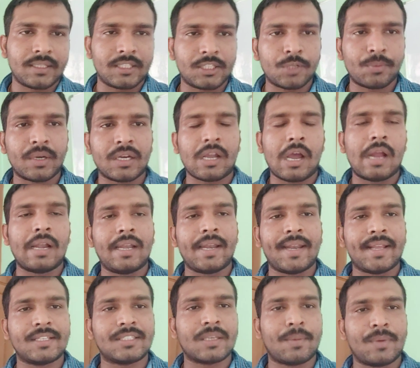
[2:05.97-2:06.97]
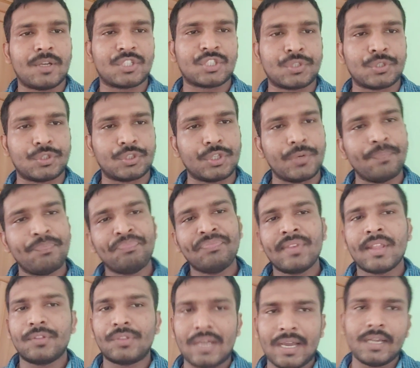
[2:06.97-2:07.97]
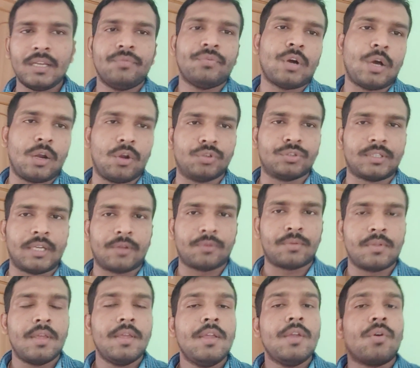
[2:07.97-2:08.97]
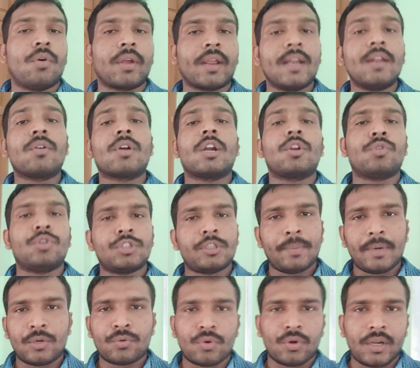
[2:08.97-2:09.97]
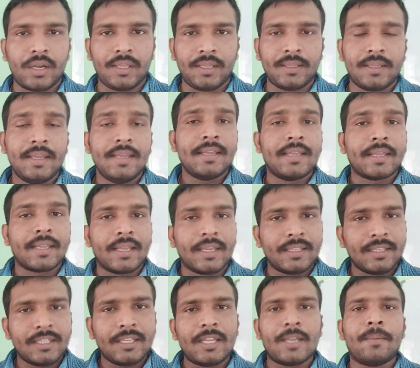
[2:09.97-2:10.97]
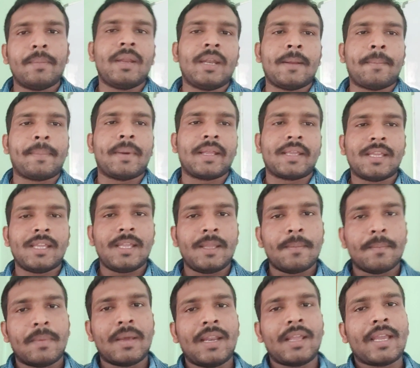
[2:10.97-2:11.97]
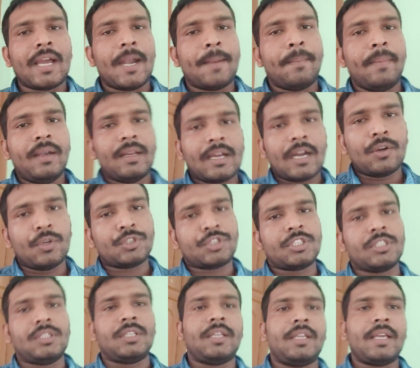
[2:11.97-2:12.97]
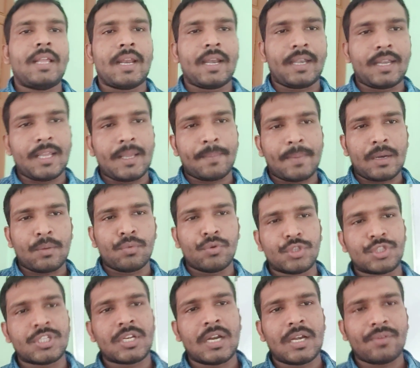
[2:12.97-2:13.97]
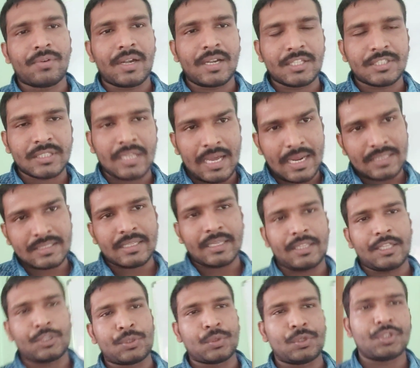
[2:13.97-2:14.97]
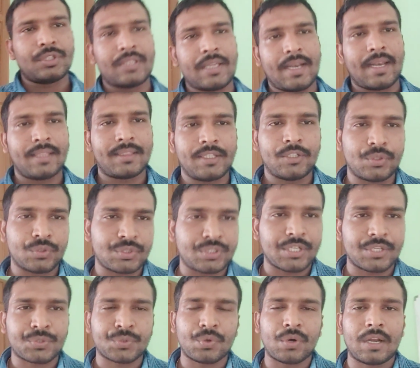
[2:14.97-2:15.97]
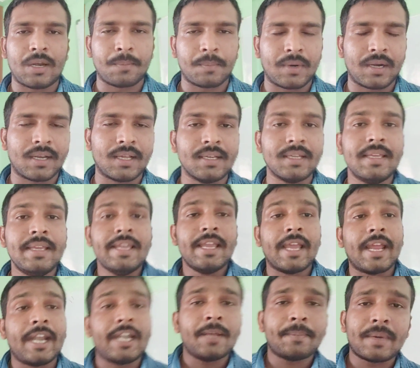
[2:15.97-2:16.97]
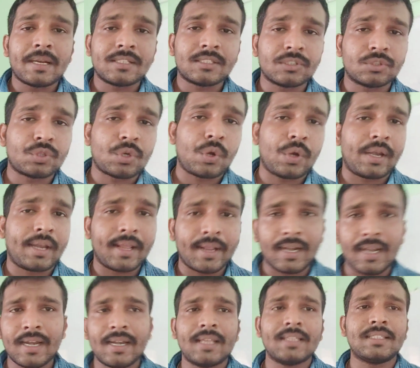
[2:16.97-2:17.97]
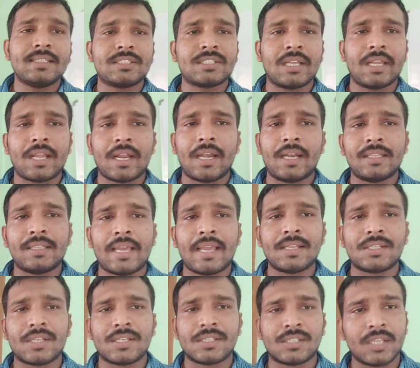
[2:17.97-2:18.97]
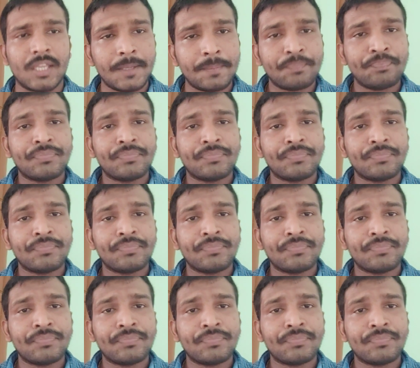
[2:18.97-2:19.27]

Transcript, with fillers: ఏదైతే మనకి ఆన్లైన్ ఎగ్జామినేషన్ ఉందో దాన్ని ఫాలో అవుతారు ఓకేనా ఒకటి గుర్తుపెట్టుకోండి ఏది ఏమైనప్పటికీ మనకి అడ్మిట్ కార్డ్ వచ్చింది అని అంటే మనం వచ్చినటువంటి ఛాన్స్ ఏదైతే ఉందో దాన్ని అయితే యూజ్ చేసుకోవాలన్నమాట ఎట్టి పరిస్థితుల్లో నెగ్లెక్ట్ అయితే చేయకండి దయచేసి